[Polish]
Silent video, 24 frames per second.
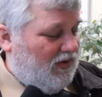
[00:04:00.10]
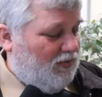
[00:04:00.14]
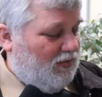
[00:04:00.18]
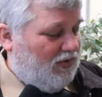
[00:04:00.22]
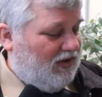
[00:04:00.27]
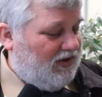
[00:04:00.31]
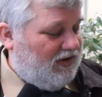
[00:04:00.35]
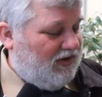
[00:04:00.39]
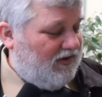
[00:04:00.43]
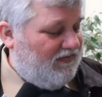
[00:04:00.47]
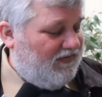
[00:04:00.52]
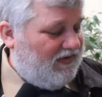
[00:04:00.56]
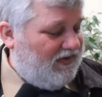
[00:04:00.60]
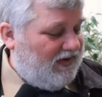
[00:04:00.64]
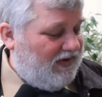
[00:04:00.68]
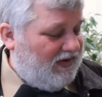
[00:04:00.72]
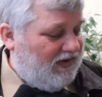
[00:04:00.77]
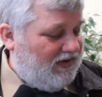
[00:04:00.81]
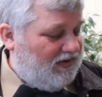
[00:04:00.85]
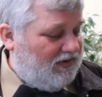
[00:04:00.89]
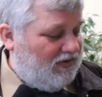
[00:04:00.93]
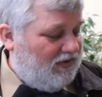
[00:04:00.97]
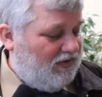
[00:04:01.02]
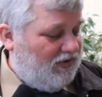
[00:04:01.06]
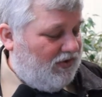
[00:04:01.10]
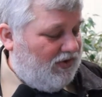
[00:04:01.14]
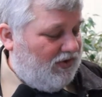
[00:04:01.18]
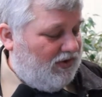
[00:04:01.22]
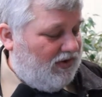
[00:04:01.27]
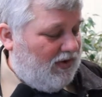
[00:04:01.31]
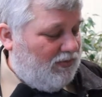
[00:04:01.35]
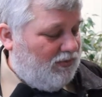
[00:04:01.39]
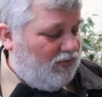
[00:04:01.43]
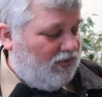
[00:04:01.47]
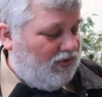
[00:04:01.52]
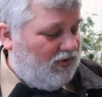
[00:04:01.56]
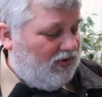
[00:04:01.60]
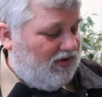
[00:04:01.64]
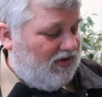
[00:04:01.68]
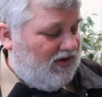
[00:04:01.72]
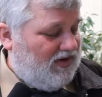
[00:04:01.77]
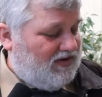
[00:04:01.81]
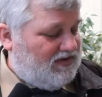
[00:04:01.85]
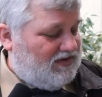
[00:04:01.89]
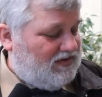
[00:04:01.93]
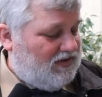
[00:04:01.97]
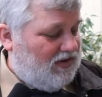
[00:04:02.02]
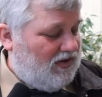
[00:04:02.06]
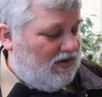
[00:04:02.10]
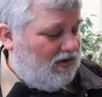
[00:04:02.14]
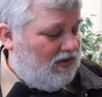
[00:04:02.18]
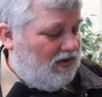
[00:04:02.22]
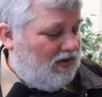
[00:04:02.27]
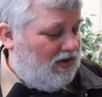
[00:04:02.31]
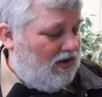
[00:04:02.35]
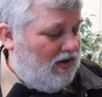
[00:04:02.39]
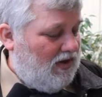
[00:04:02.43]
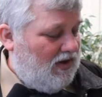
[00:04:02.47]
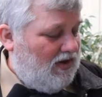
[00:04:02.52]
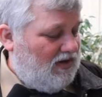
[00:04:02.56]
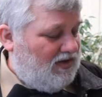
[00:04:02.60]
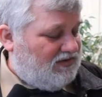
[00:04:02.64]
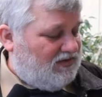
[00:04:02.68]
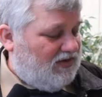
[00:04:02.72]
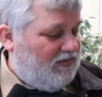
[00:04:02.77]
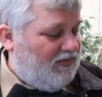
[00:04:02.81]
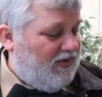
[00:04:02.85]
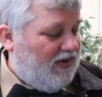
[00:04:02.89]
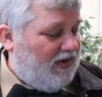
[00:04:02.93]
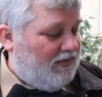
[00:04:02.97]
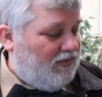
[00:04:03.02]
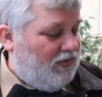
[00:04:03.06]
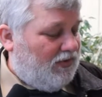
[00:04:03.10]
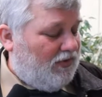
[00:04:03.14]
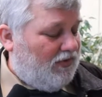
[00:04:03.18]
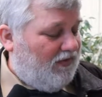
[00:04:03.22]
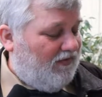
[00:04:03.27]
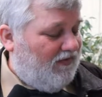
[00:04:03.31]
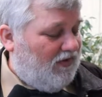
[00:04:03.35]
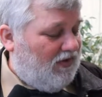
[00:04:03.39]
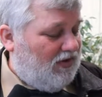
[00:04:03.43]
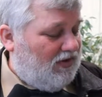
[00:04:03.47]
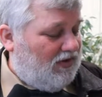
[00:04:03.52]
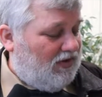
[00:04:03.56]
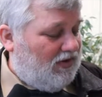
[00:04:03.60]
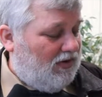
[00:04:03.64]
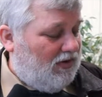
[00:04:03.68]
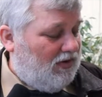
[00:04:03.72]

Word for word: moneta wydana tydzień temu to jest Cyprian Norwid.